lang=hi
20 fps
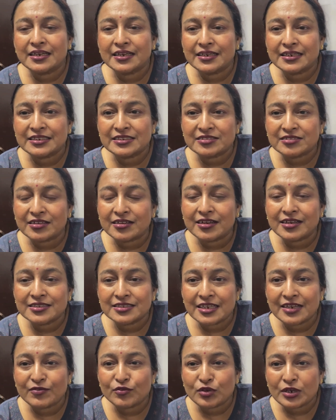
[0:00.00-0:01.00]
किस तरह
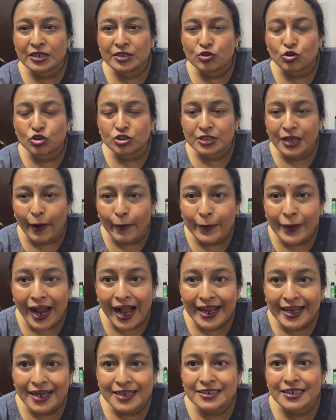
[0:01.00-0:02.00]
से इनको
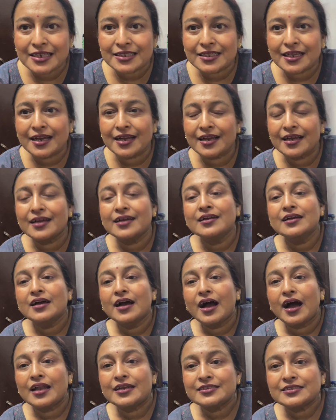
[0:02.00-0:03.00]
धमकाया जाता है
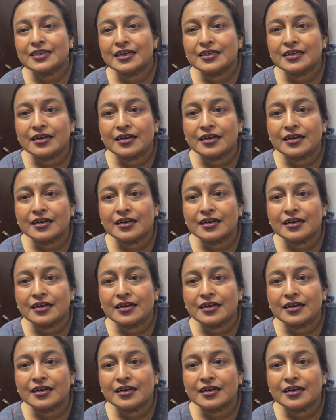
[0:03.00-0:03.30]
अनिता